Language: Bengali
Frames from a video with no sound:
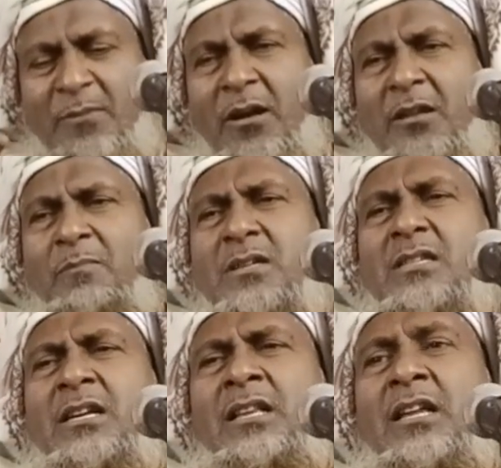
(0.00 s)
এতিমার আর
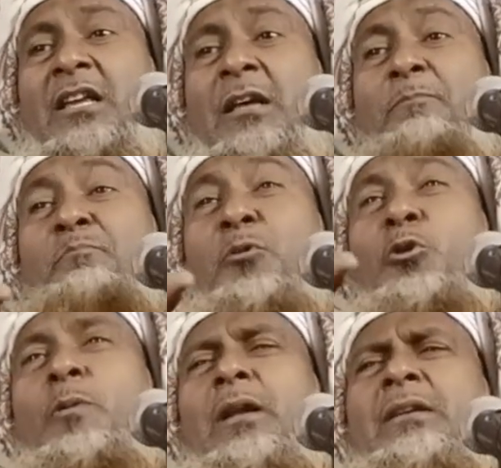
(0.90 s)
মিসকিনের
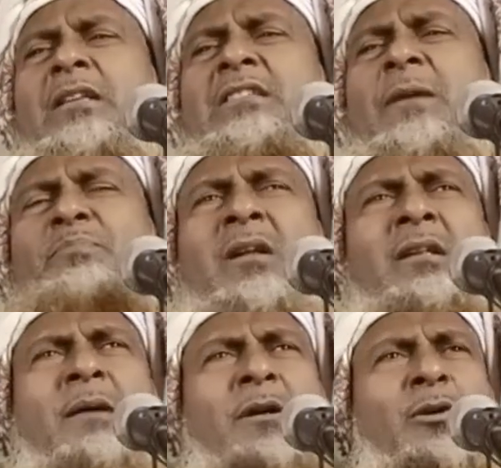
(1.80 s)
বিধবার একটা
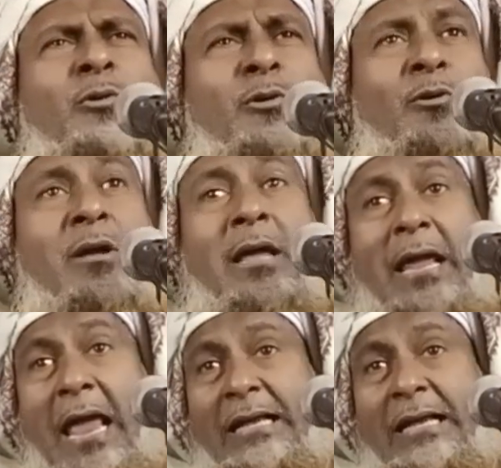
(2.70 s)
চ্যাপ্টার নামানো হলো